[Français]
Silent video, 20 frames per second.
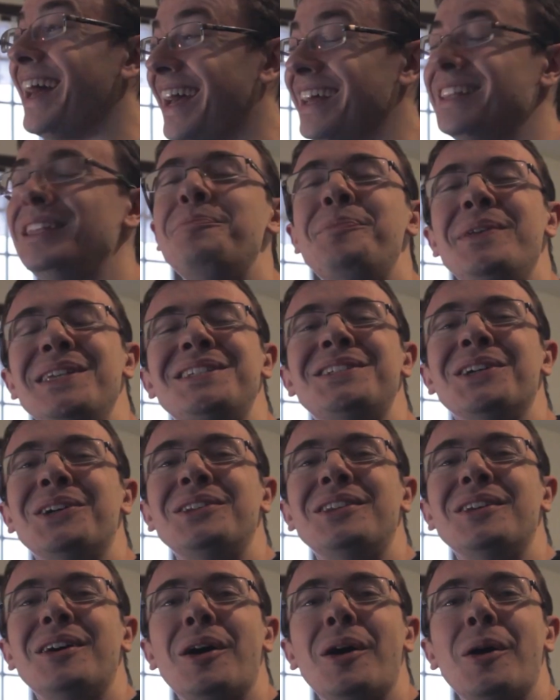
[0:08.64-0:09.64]
Un
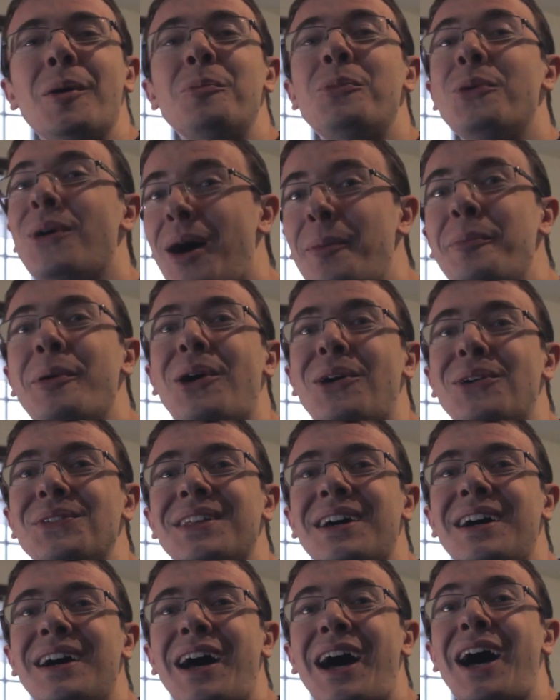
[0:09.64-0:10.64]
épisode pour
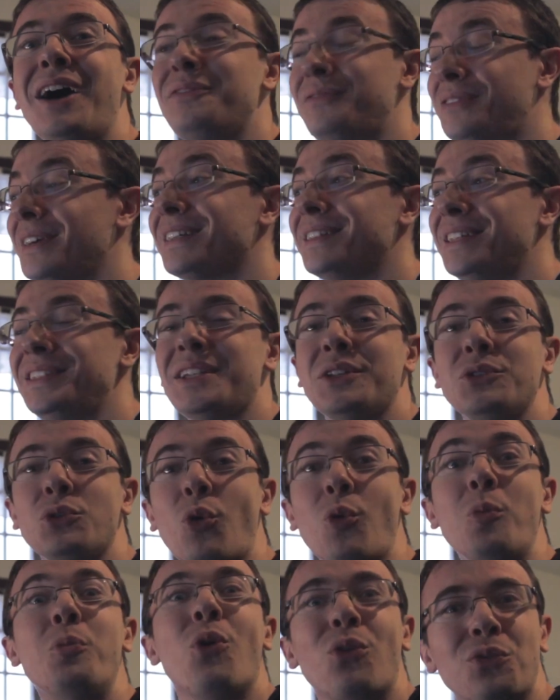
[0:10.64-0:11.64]
apprendre à faire des
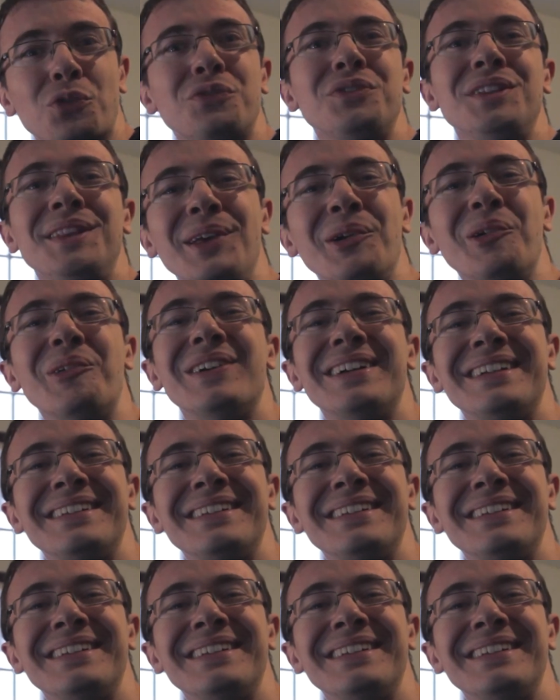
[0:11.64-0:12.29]
intros pour vos vidéos.